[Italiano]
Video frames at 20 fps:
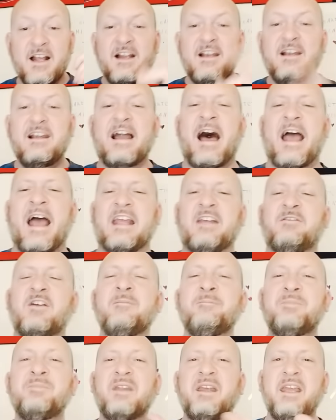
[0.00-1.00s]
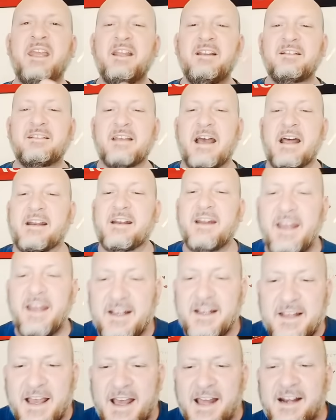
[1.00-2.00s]
live. Inter
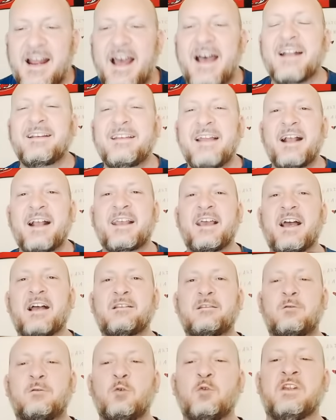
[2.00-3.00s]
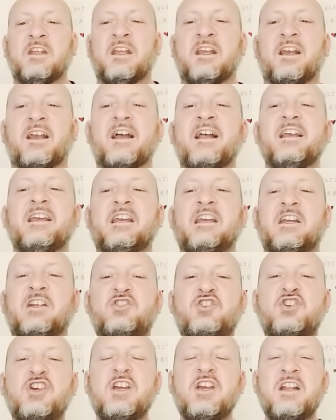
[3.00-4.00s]
ed Air attacca Suning. In
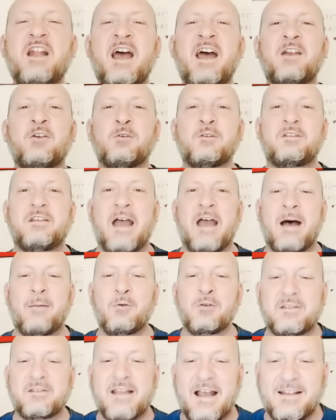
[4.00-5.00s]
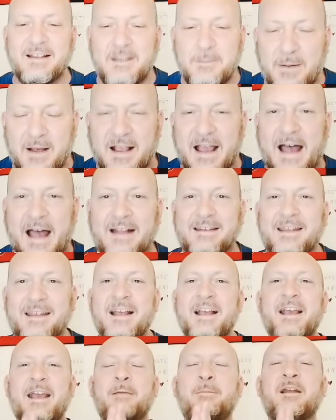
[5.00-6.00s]
Cina non siamo stati pagati.
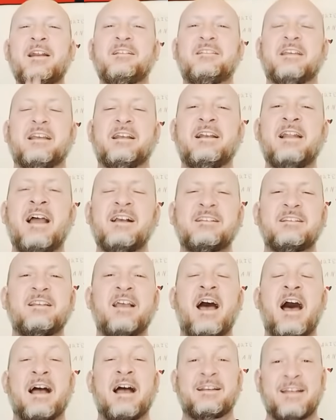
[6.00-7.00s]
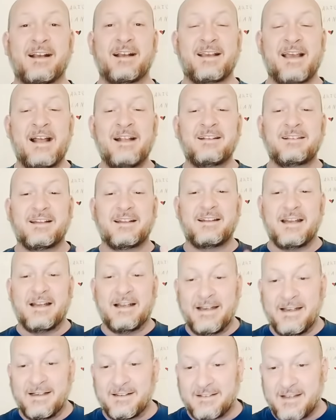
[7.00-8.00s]
Ebbene sì, l'ex attaccante
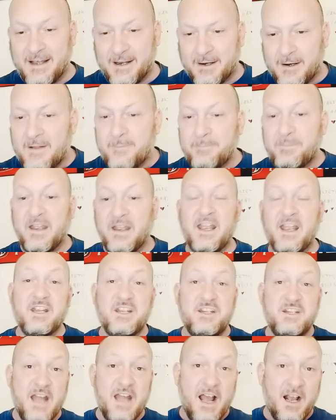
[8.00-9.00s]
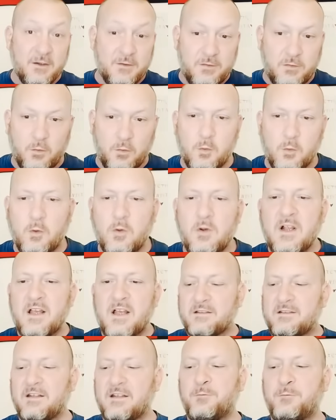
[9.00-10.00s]
dell'Inter e Yang Su
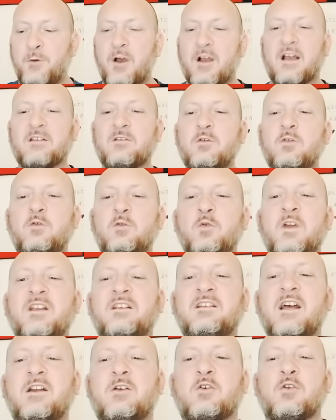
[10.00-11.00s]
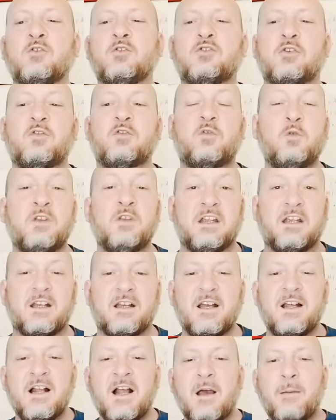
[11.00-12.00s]
si sfoga su Twitter contro
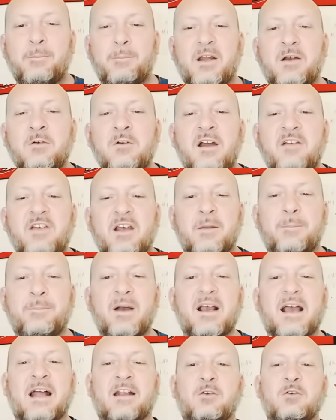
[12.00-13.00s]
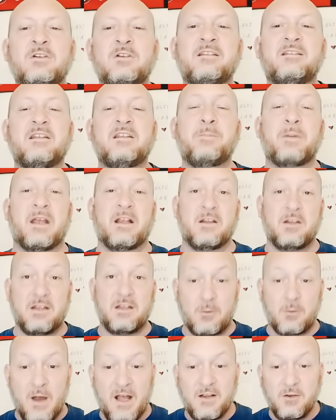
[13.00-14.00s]
Suning per non aver pagato gli stipendi
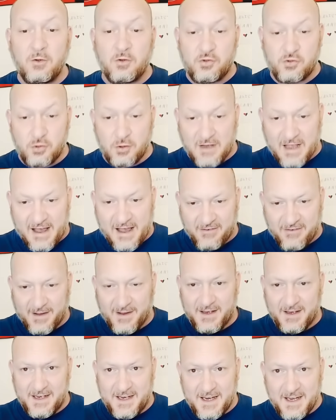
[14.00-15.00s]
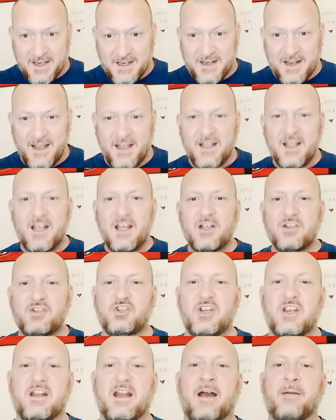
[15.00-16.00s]
quando giocava in
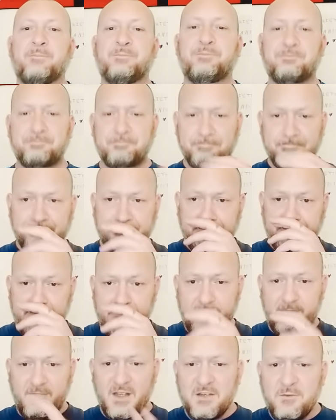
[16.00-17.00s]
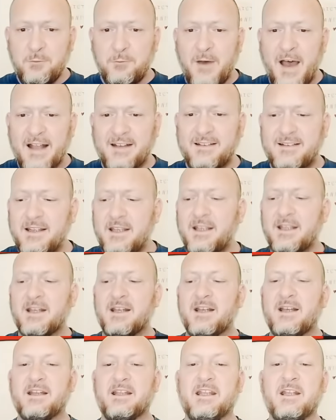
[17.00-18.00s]
Cina. Infatti,
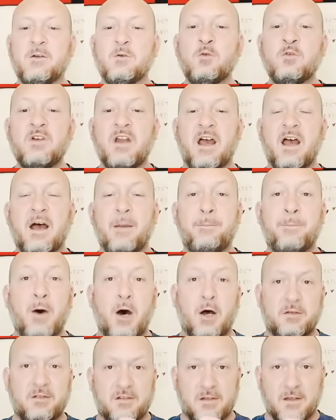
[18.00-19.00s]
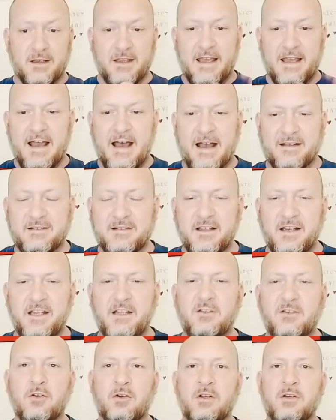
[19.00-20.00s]
in un eh, post che ha
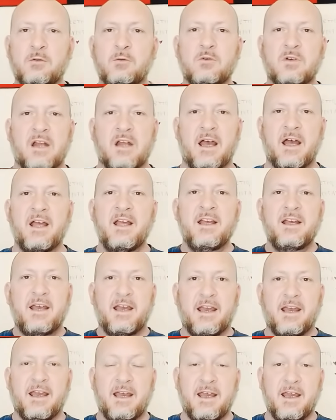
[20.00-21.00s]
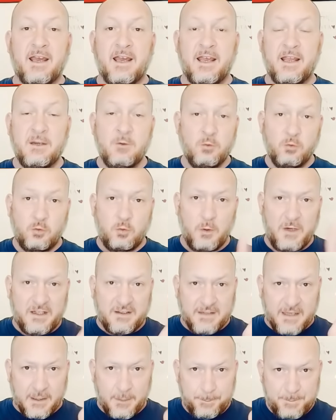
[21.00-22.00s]
scritto in un, eh, in un
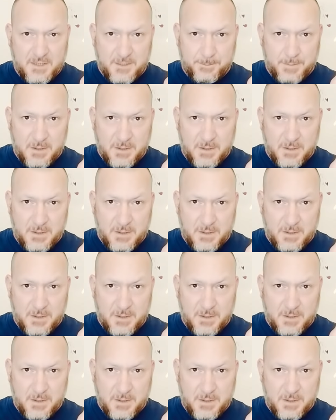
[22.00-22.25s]
Twitter,